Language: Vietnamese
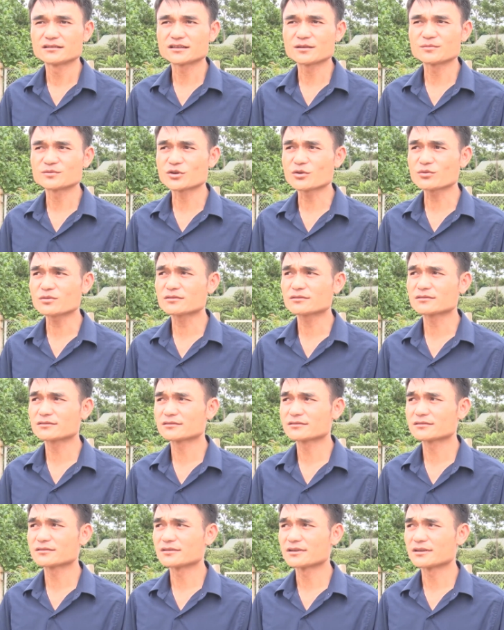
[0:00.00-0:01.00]
chăm sóc,
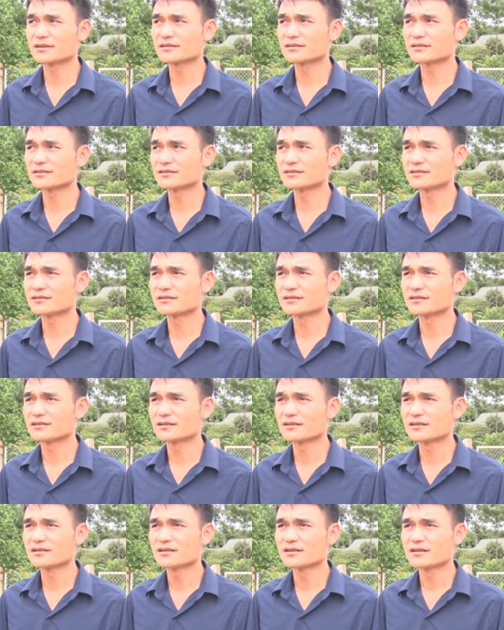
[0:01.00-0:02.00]
ừ,
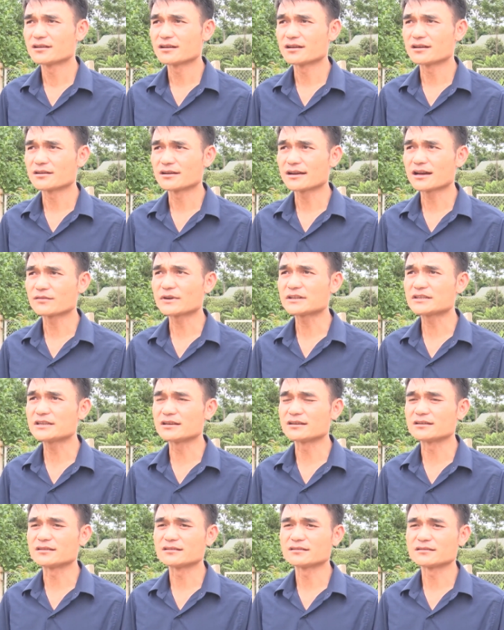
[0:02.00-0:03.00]
lan phát
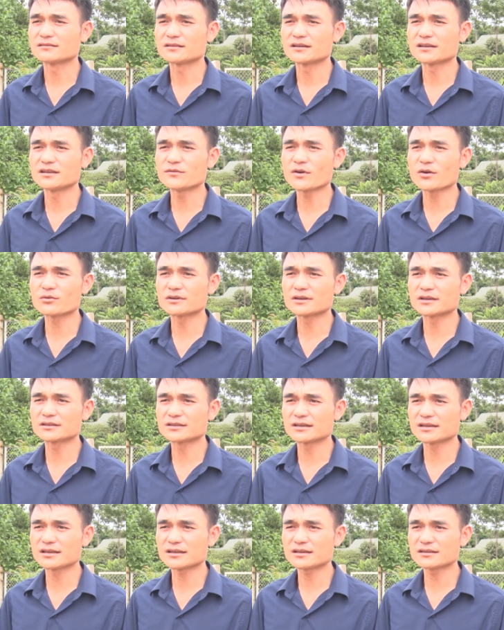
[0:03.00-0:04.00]
triển, hy vọng là
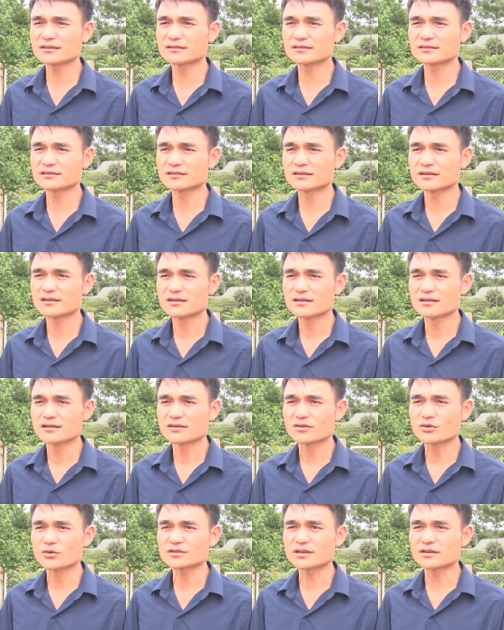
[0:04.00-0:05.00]
sẽ ừ,
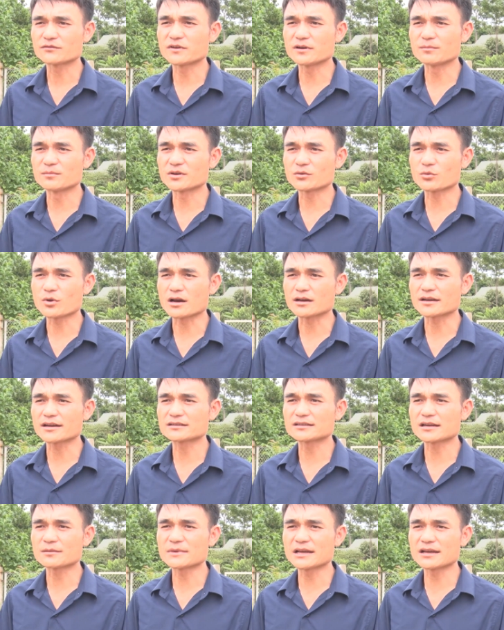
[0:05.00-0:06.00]
có sản phẩm là quả
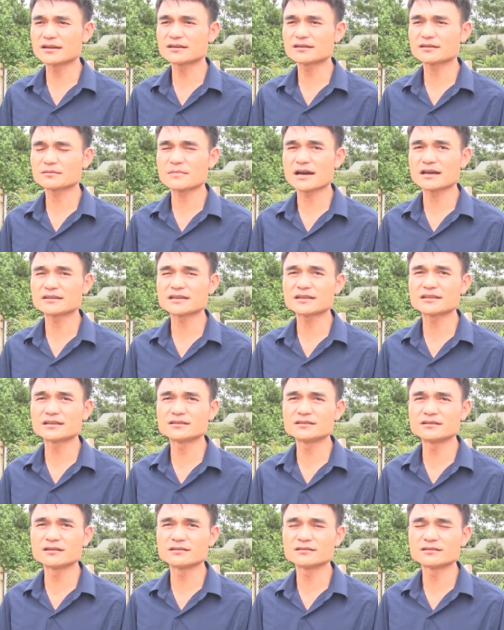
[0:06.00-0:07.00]
cây chám đen bán ra thị
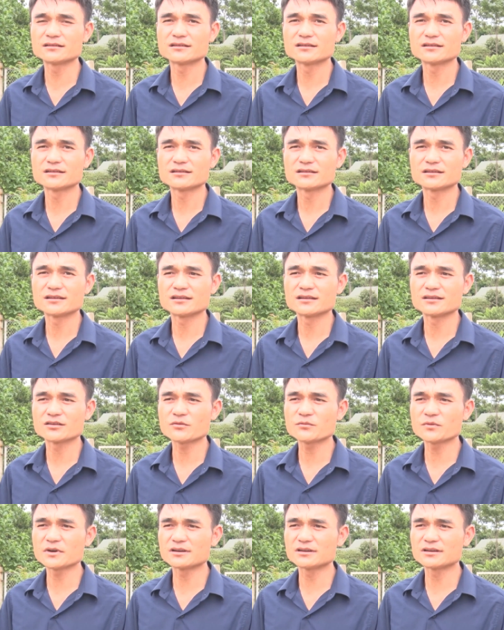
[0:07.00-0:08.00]
trường để
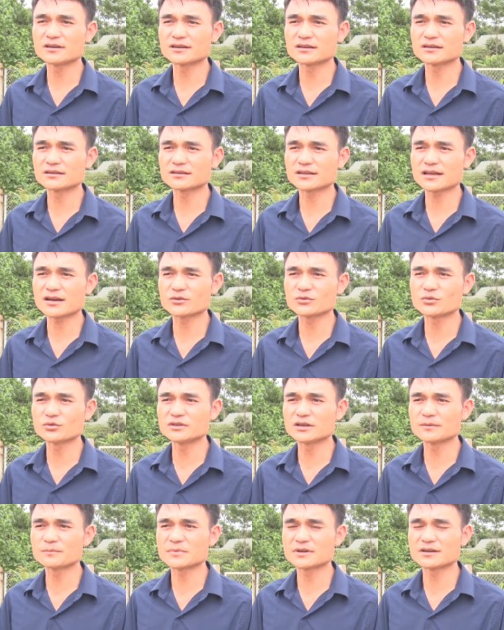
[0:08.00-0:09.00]
góp phần tạo thu
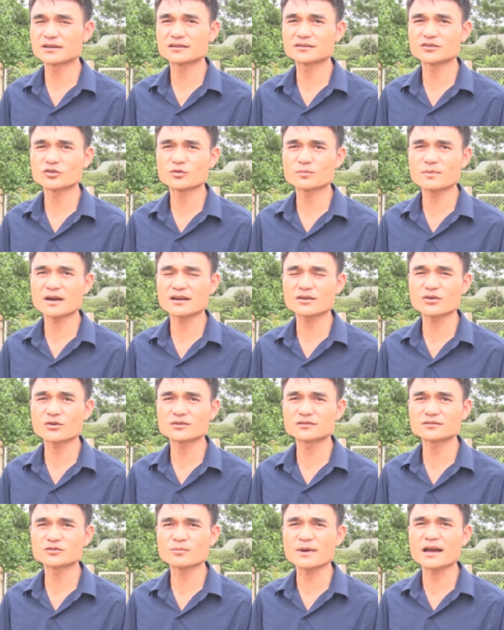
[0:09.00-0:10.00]
nhập cho bà
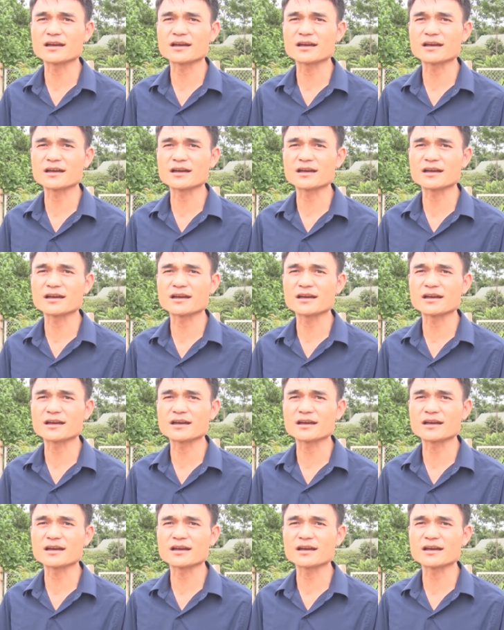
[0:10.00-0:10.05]
con trong